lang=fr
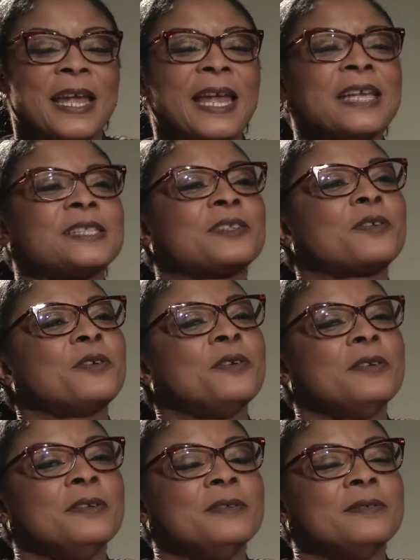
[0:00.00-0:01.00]
Est-ce
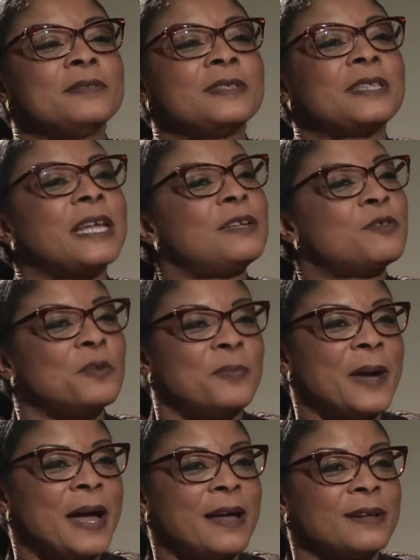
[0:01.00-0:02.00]
que quelque
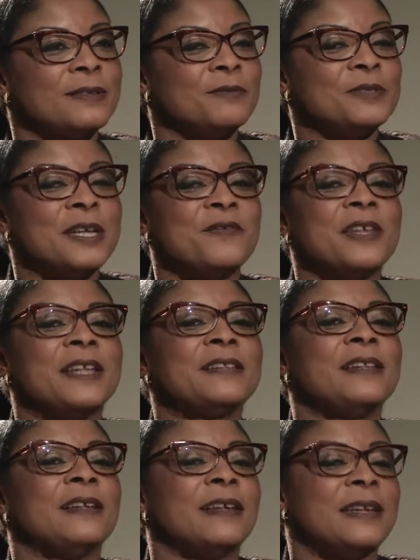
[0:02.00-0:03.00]
part vous avez
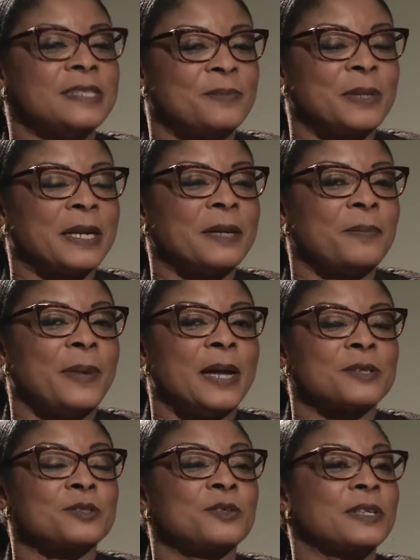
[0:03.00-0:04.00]
été inspiré
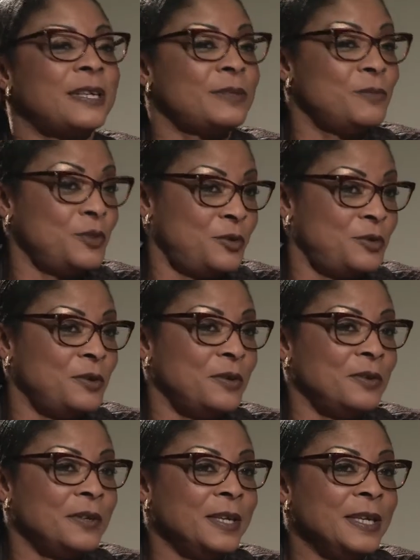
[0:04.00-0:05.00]
par ce grand
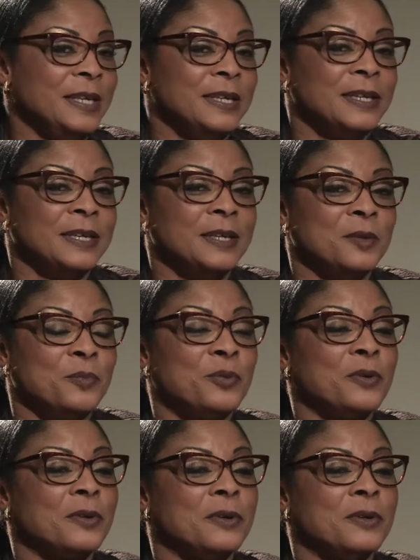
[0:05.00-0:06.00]
monsieur et
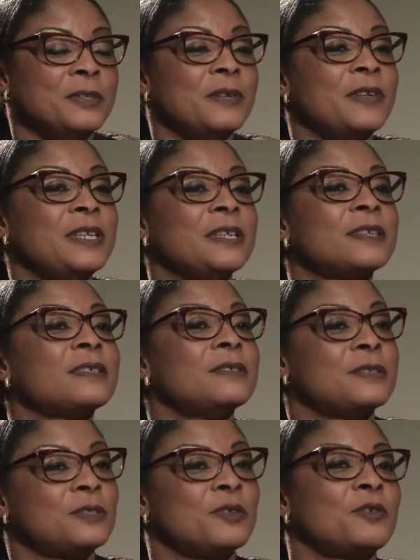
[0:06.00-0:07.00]
pour euh, devenir
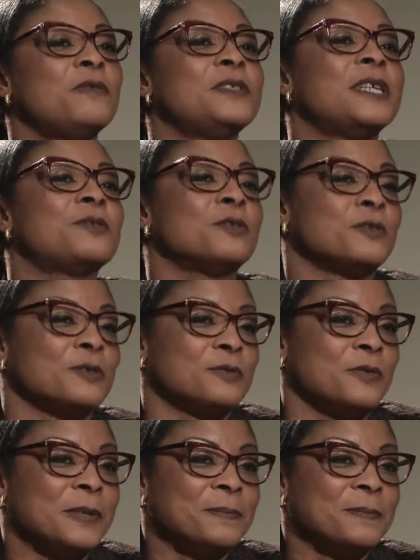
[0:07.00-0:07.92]
ce que vous êtes aujourd'hui